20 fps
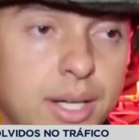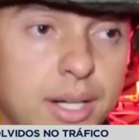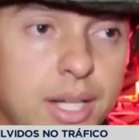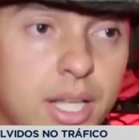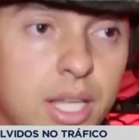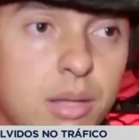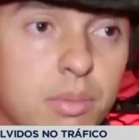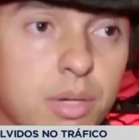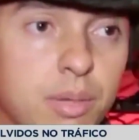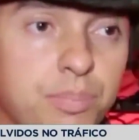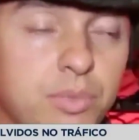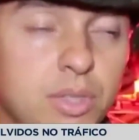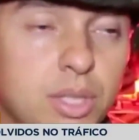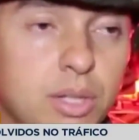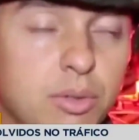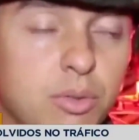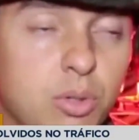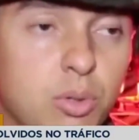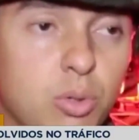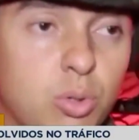a
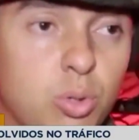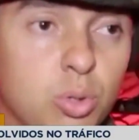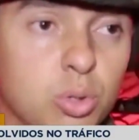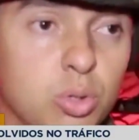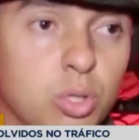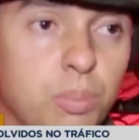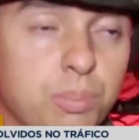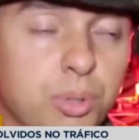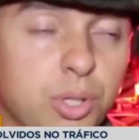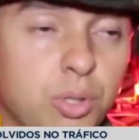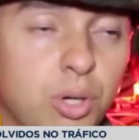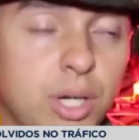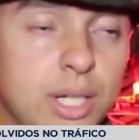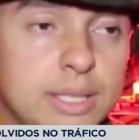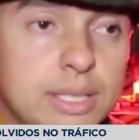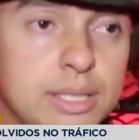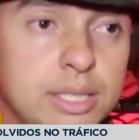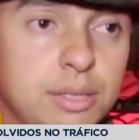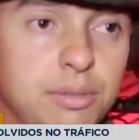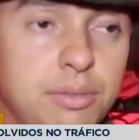Icaraíma, cruzou
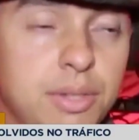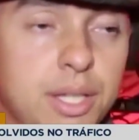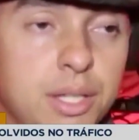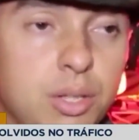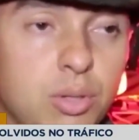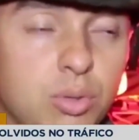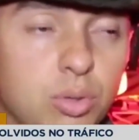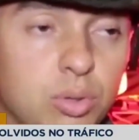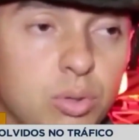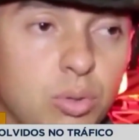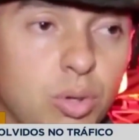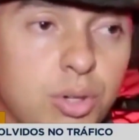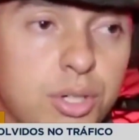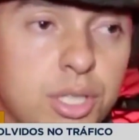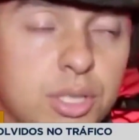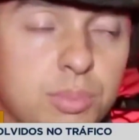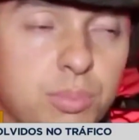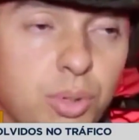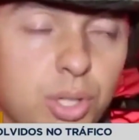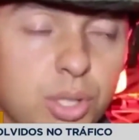por nós esse
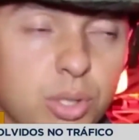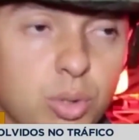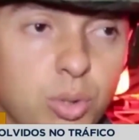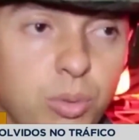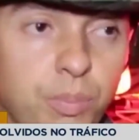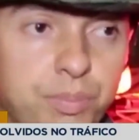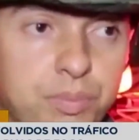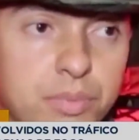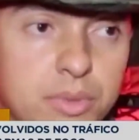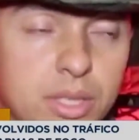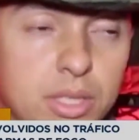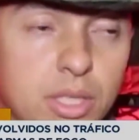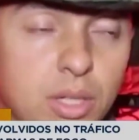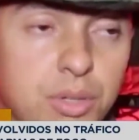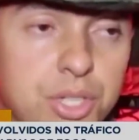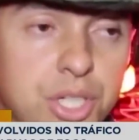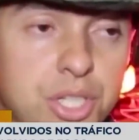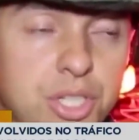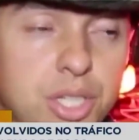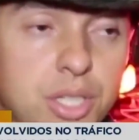veículo Onix Bordeaux.
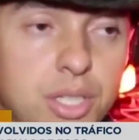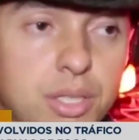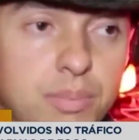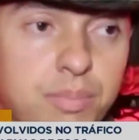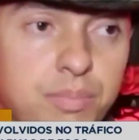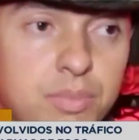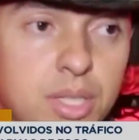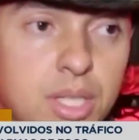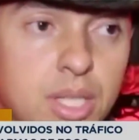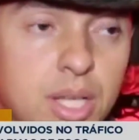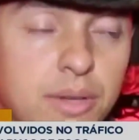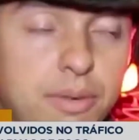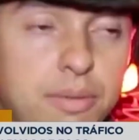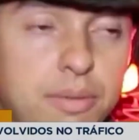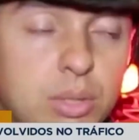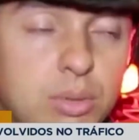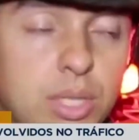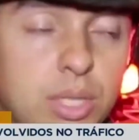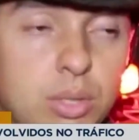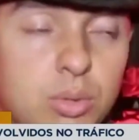Então a gente
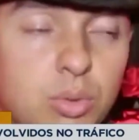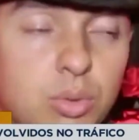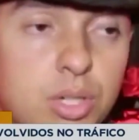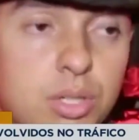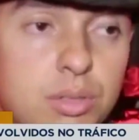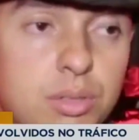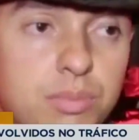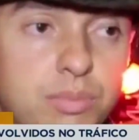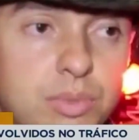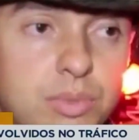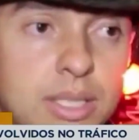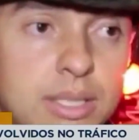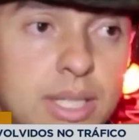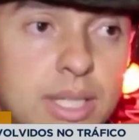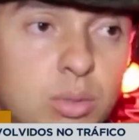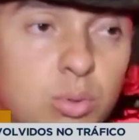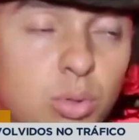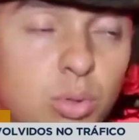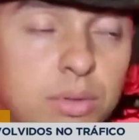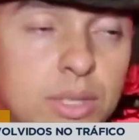fez o retorno
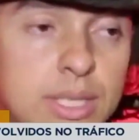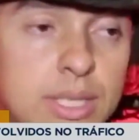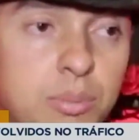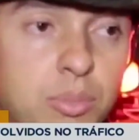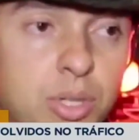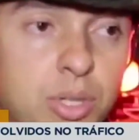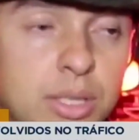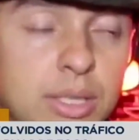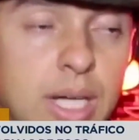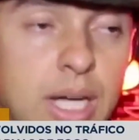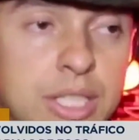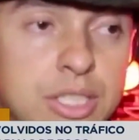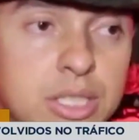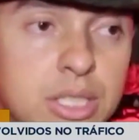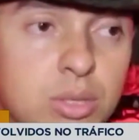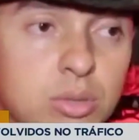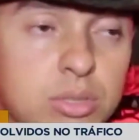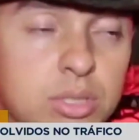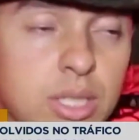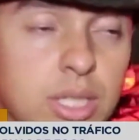e tentou fazer a
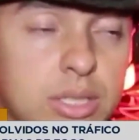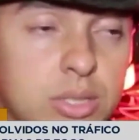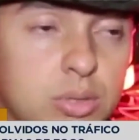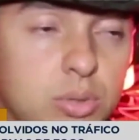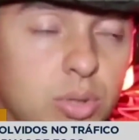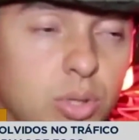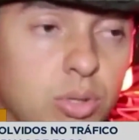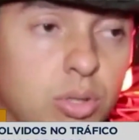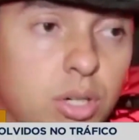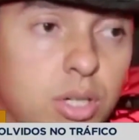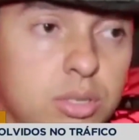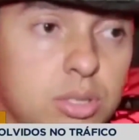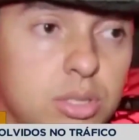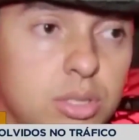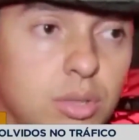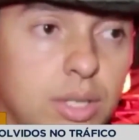abordagem ali com sinais sonoros,